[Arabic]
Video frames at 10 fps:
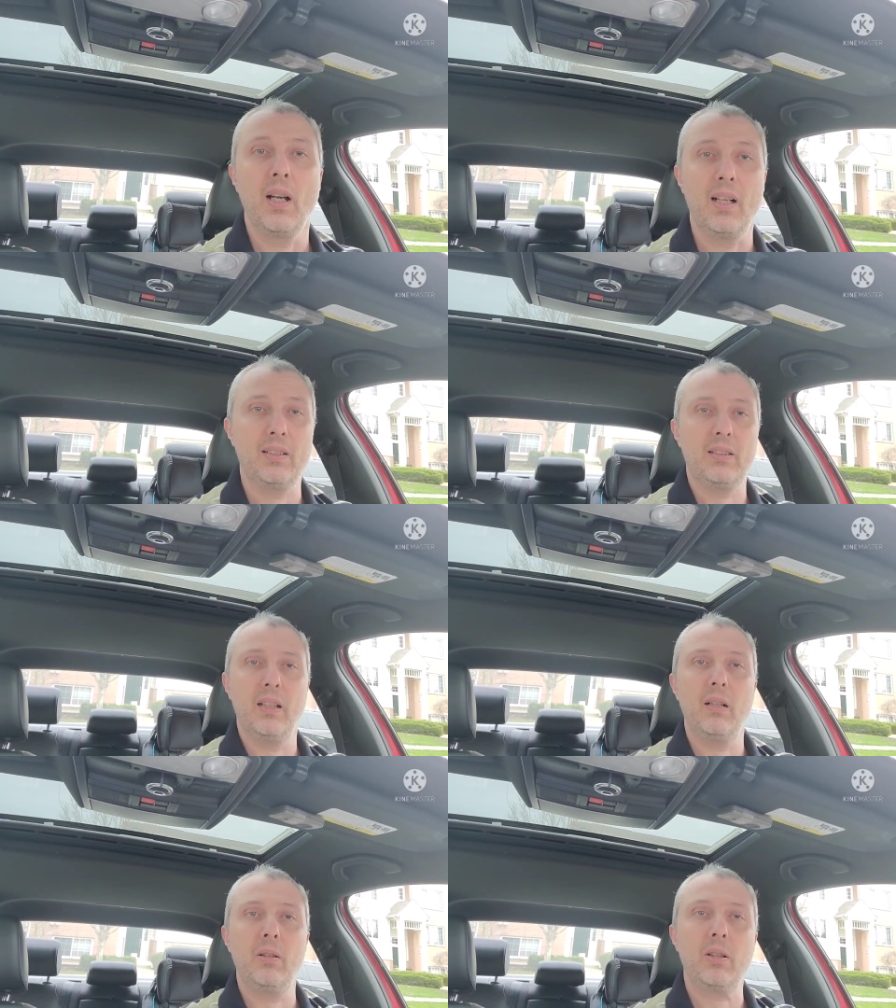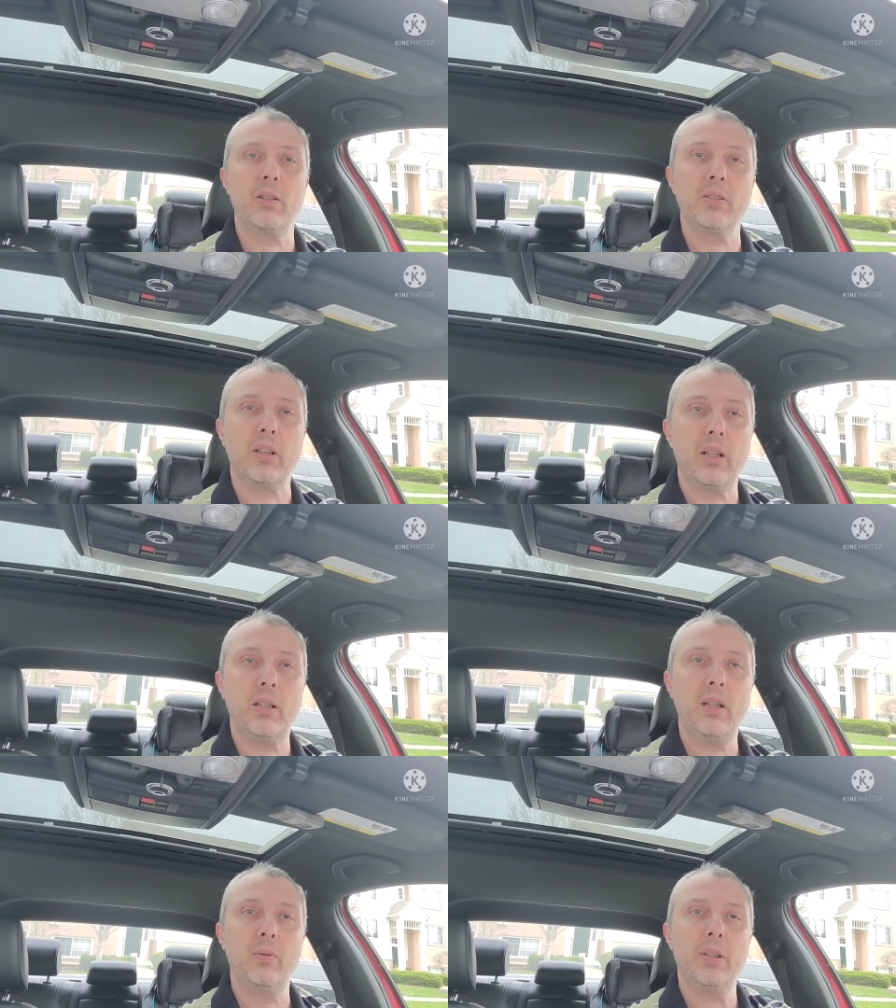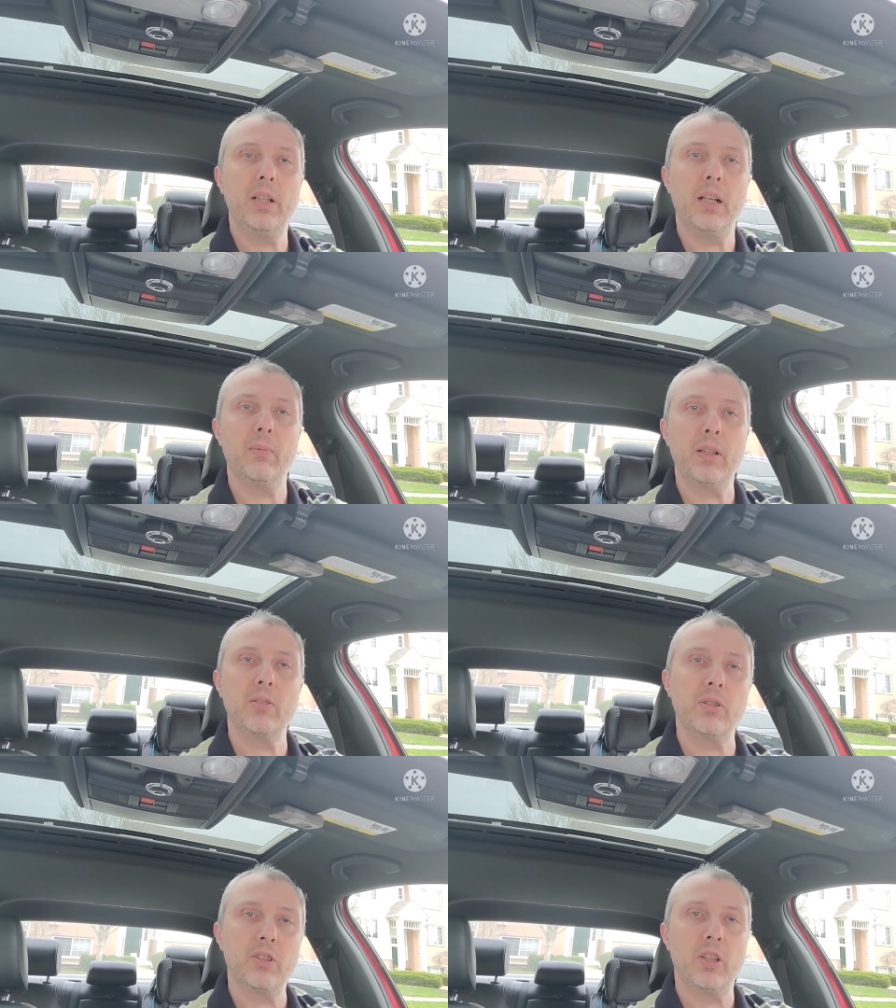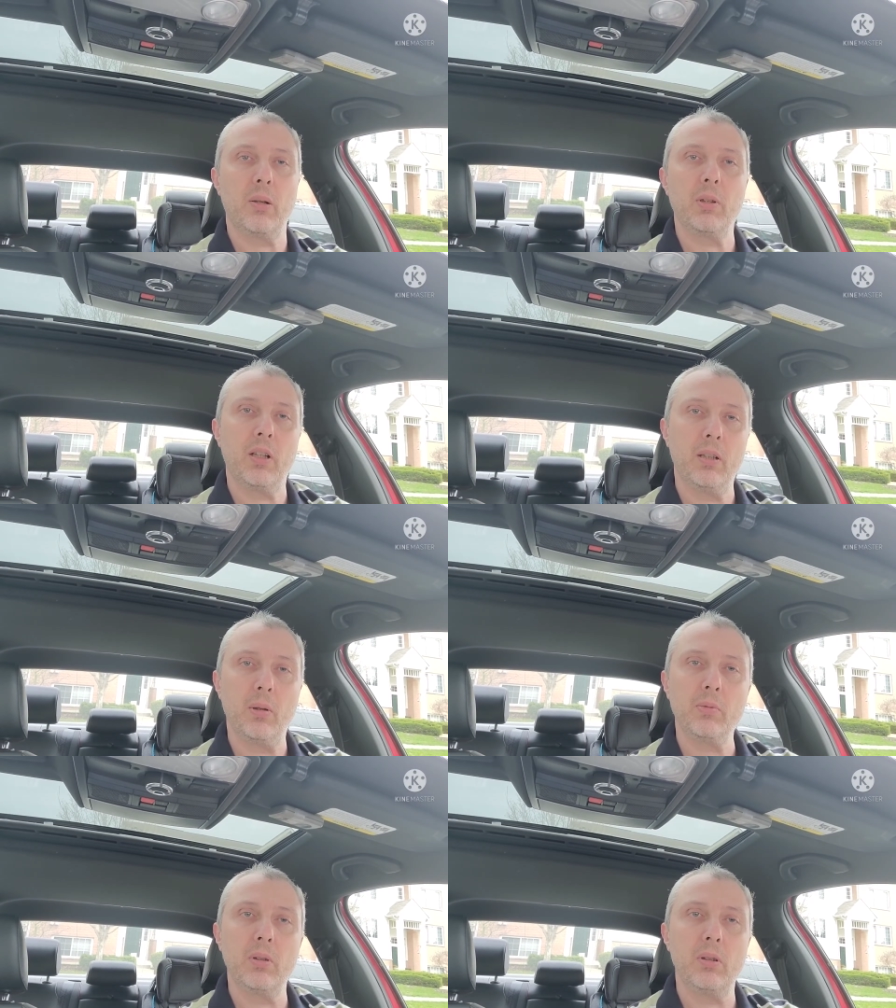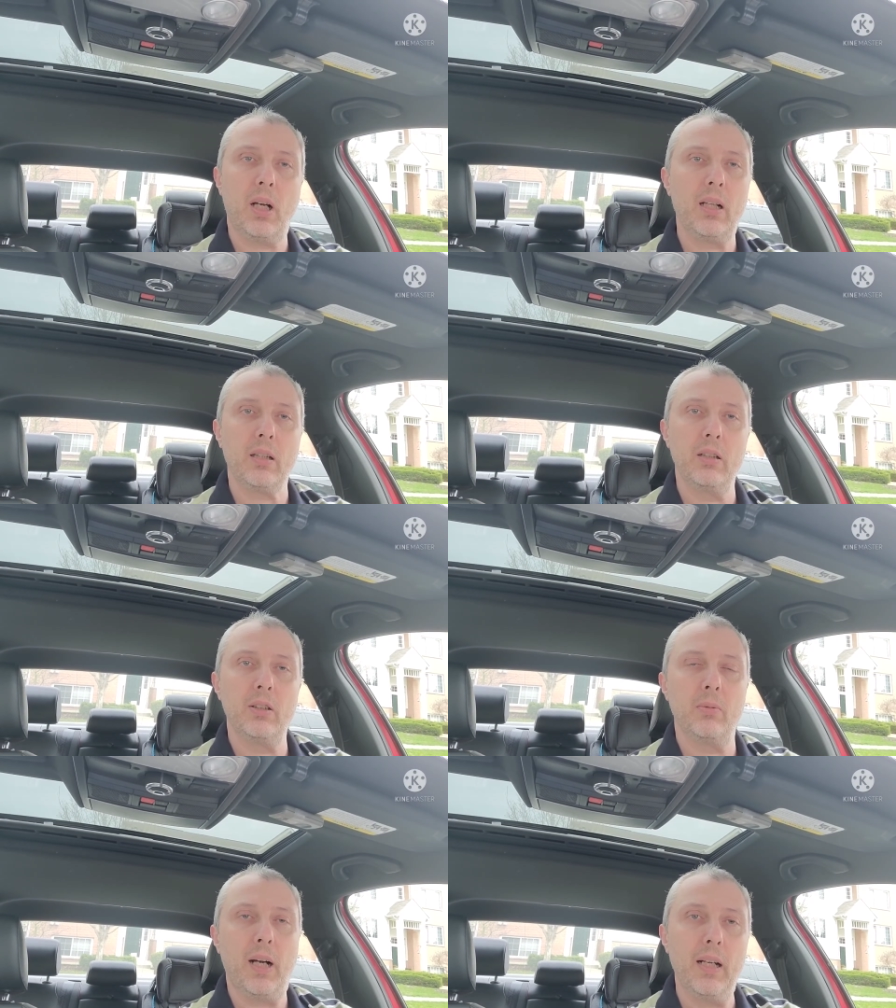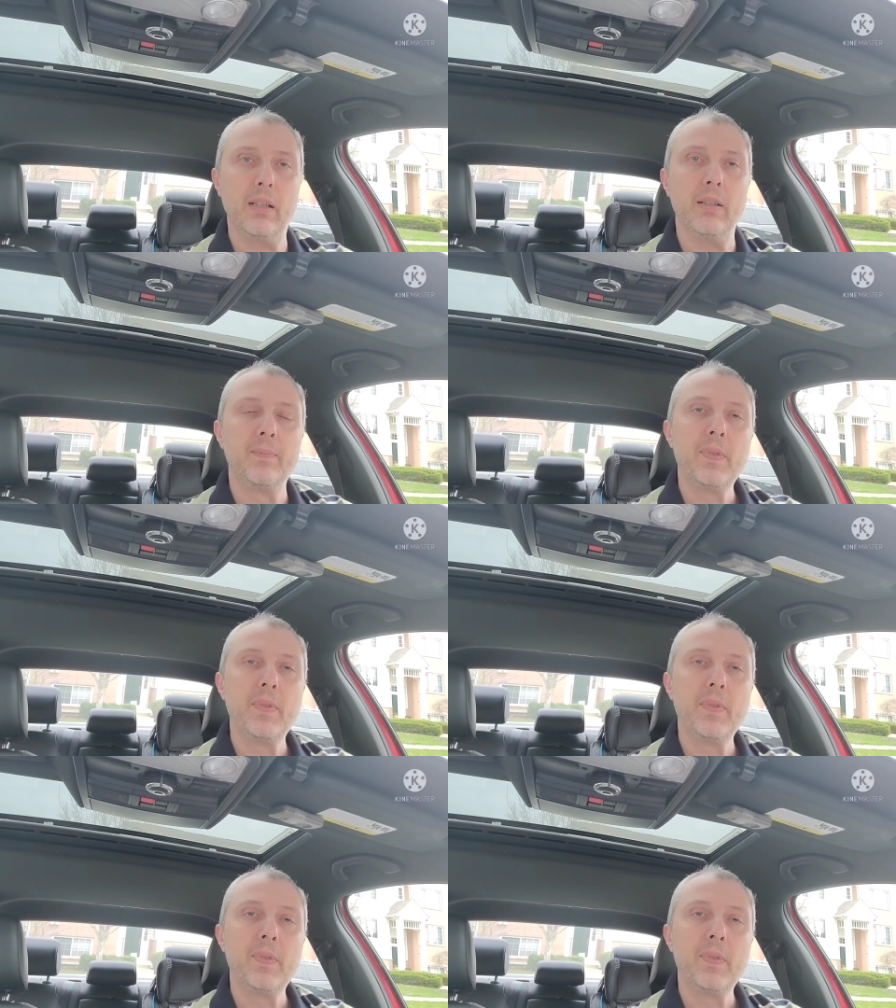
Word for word: السلام عليكم أصدقائي الحلوين يا ريت ما تنسوا الاشتراك بالقناة موضوع الحلقة اليوم عن